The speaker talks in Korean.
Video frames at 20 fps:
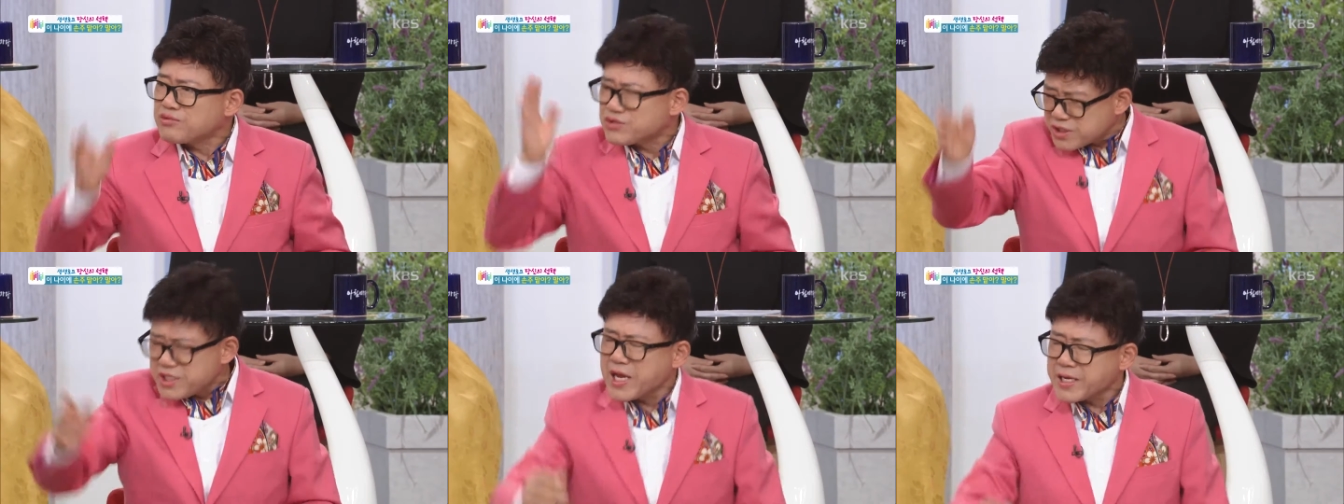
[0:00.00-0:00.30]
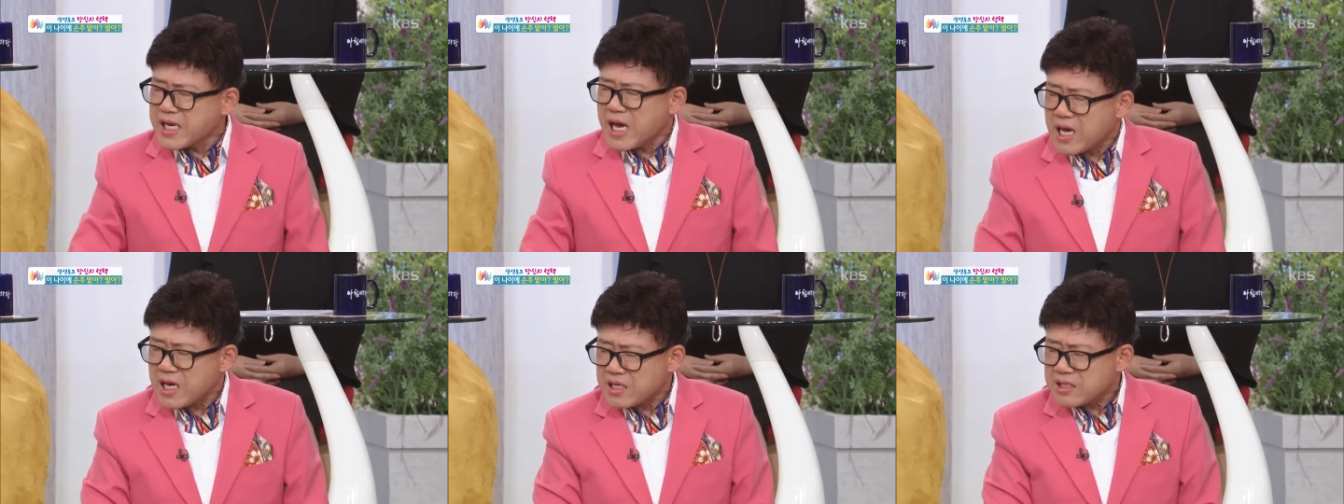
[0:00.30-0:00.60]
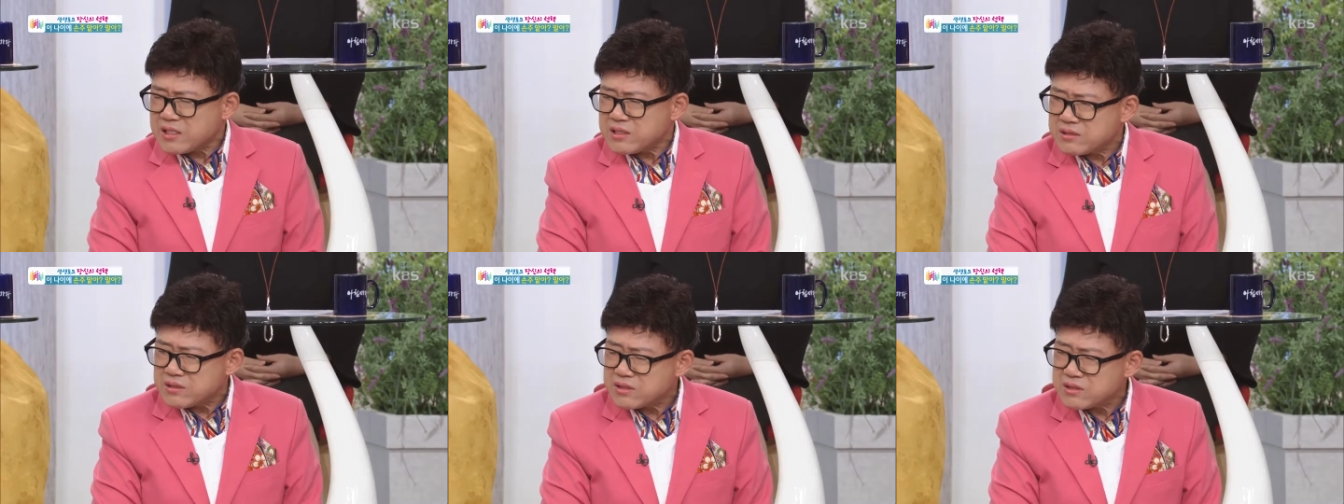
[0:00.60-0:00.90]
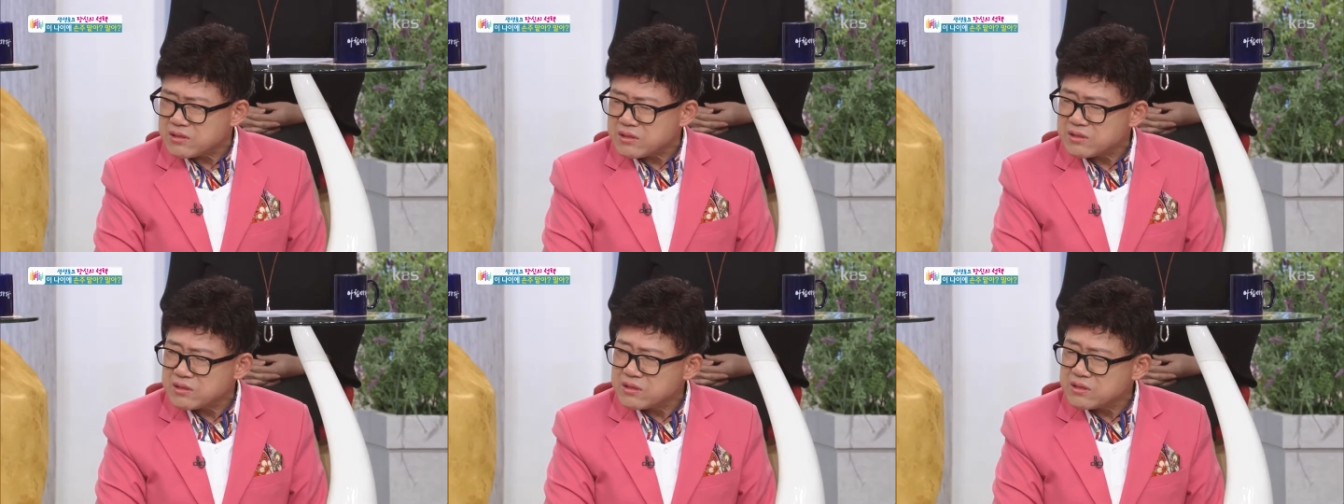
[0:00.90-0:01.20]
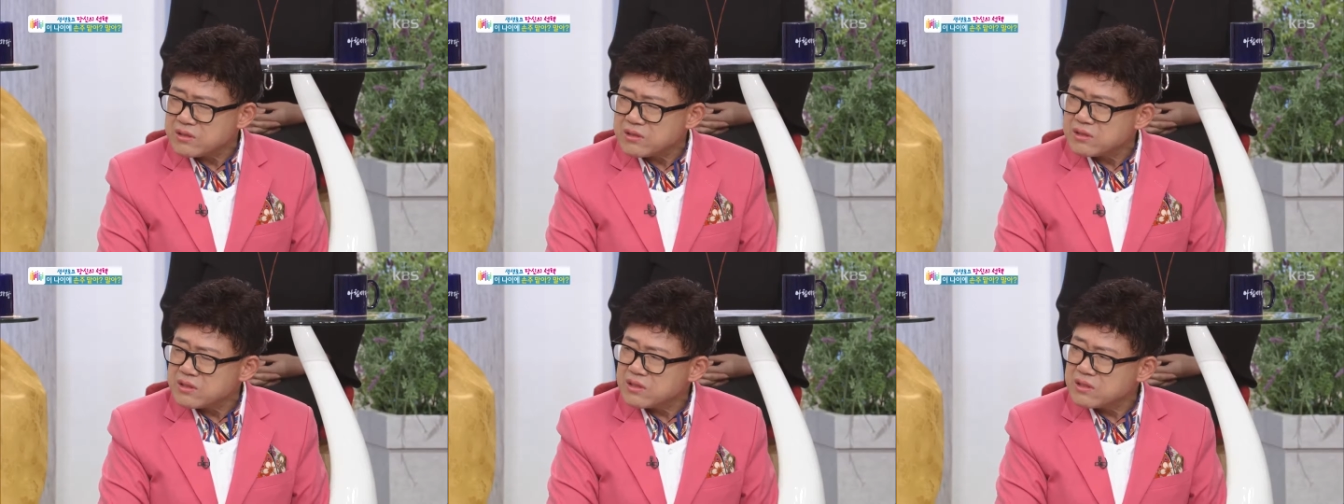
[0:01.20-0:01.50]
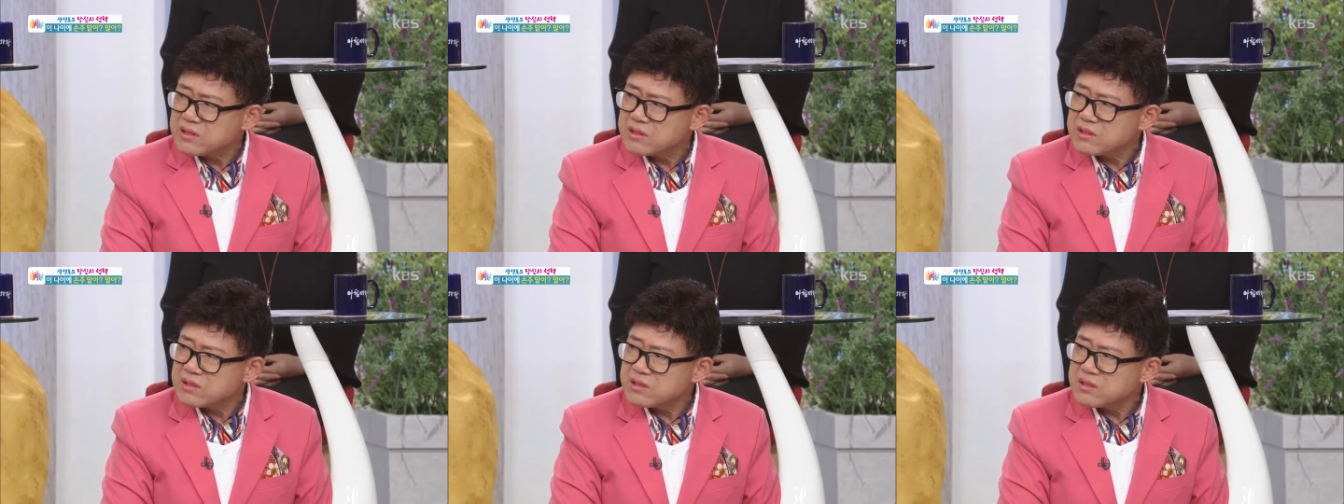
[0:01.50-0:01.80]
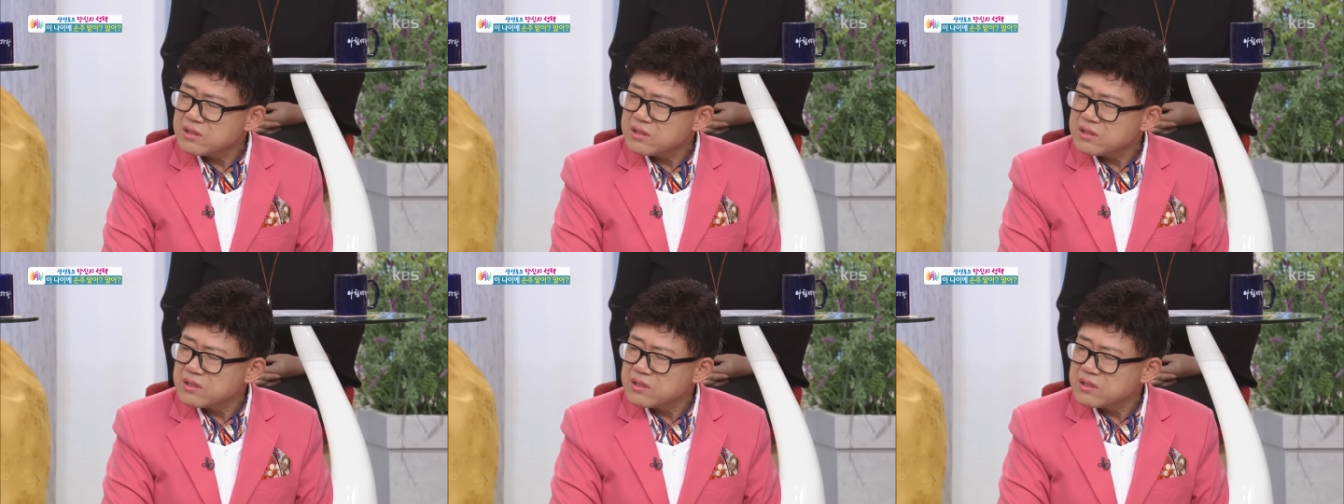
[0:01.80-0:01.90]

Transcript: 무슨 얘기야? 맡아야 된다. 어, 결국